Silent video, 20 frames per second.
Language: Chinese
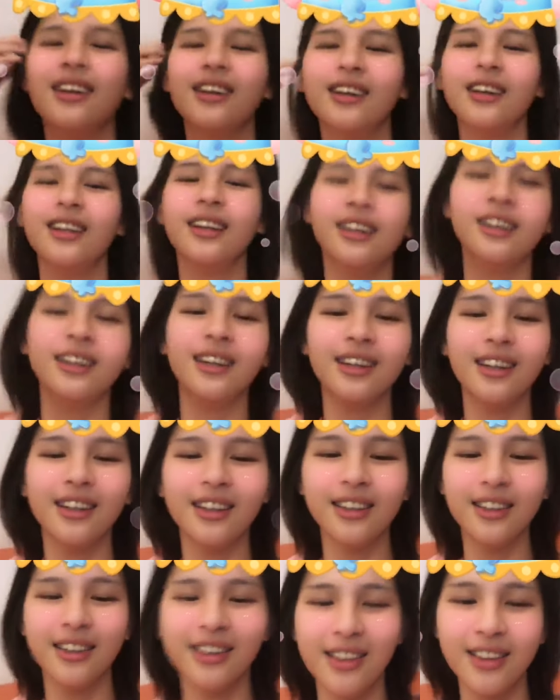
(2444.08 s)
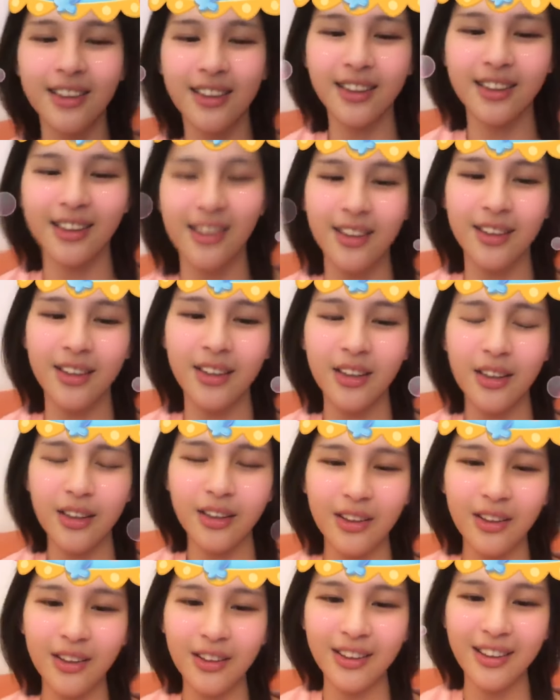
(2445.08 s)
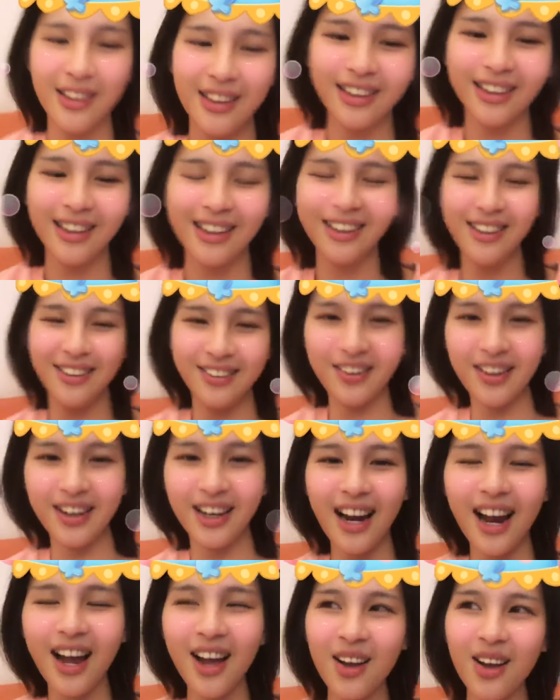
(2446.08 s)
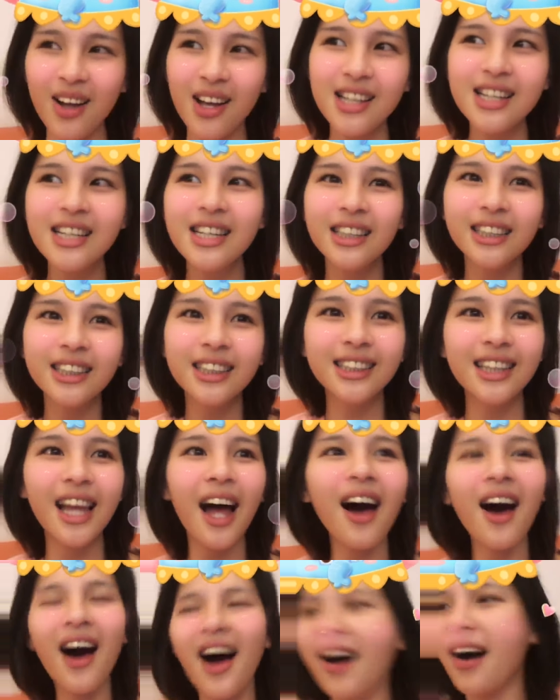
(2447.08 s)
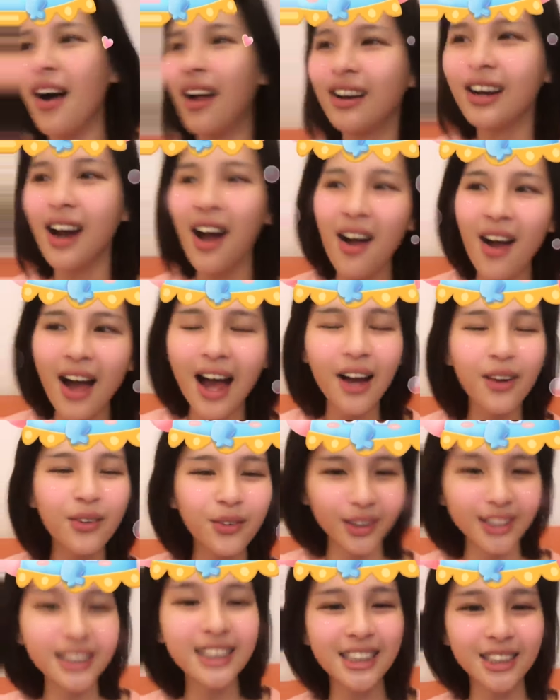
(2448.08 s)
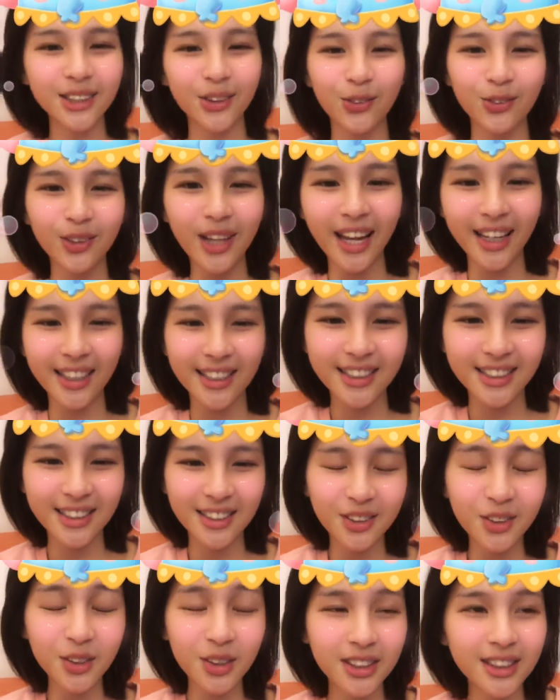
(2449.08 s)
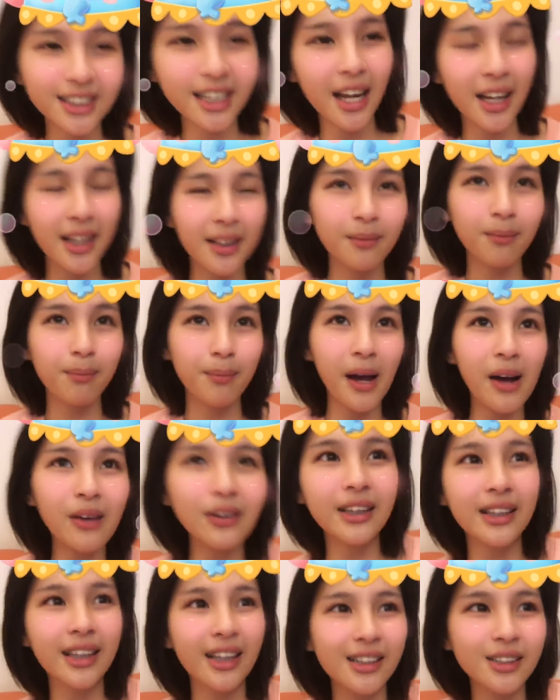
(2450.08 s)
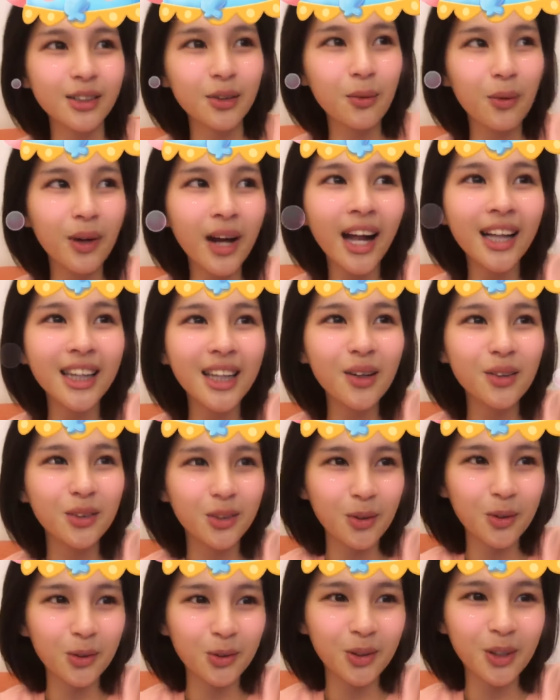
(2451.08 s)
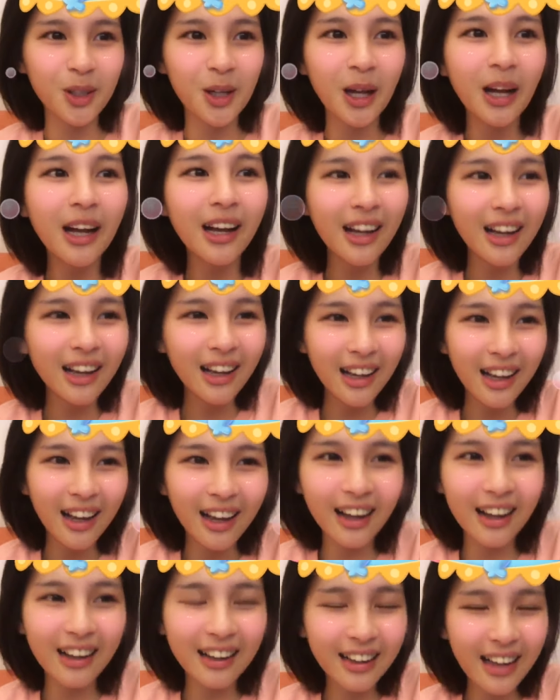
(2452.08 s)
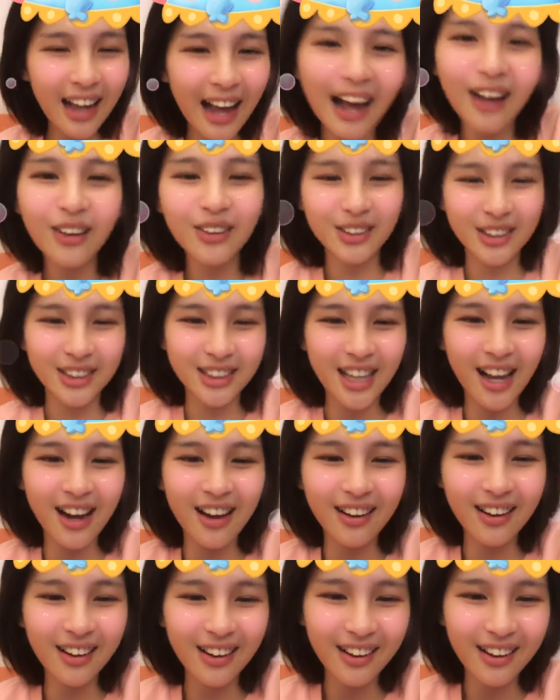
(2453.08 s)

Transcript: 鸡汤哦。对，然后哦哦，然后还有原子族那一次，就是在表演那一次，我看到的时候，我觉得很好笑。